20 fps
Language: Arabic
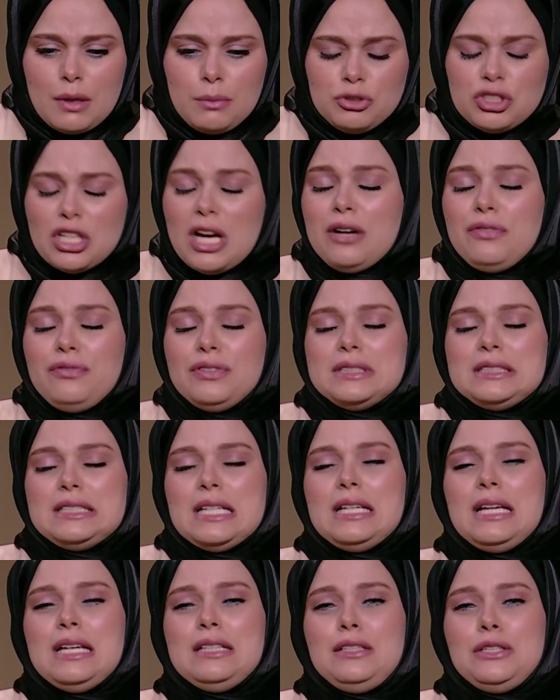مش عارفه
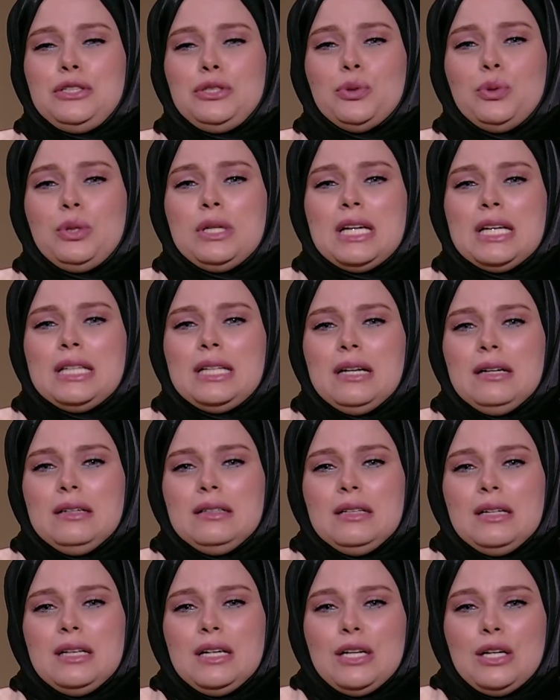ازاي قدر يقول كده
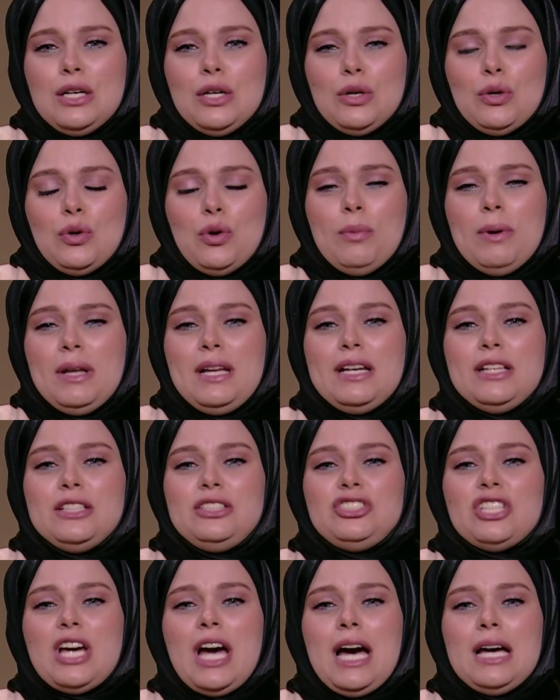وما
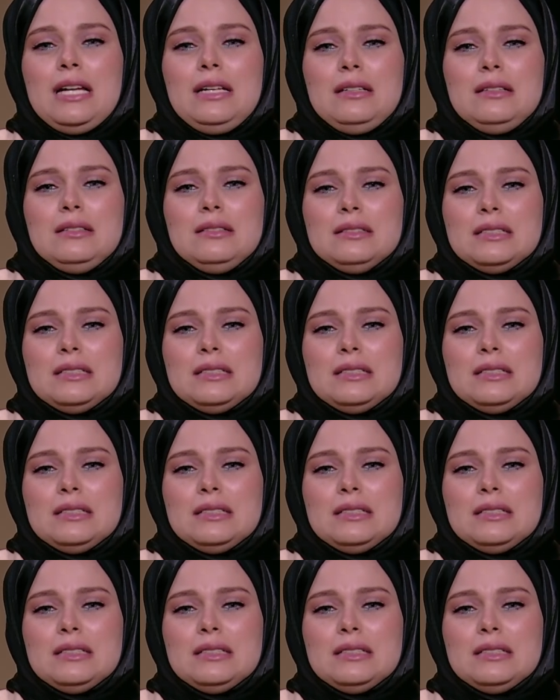لقيتش حل